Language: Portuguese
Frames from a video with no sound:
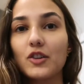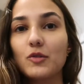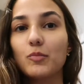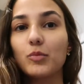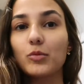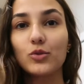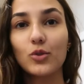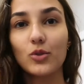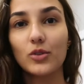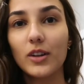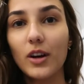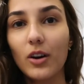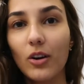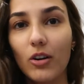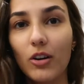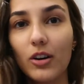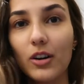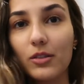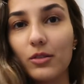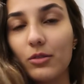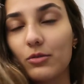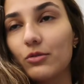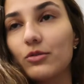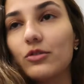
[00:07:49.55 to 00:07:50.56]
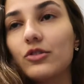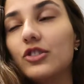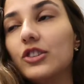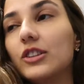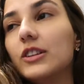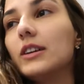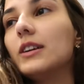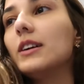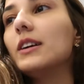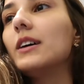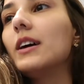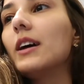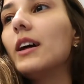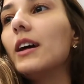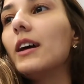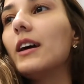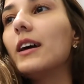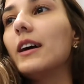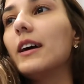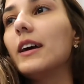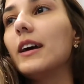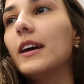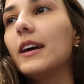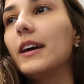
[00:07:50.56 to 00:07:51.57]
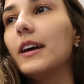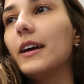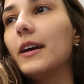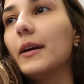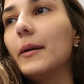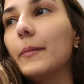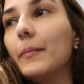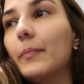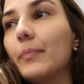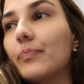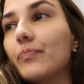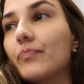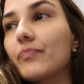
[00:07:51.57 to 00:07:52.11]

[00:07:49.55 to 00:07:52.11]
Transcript: tipo, toda hora, todo dia. É...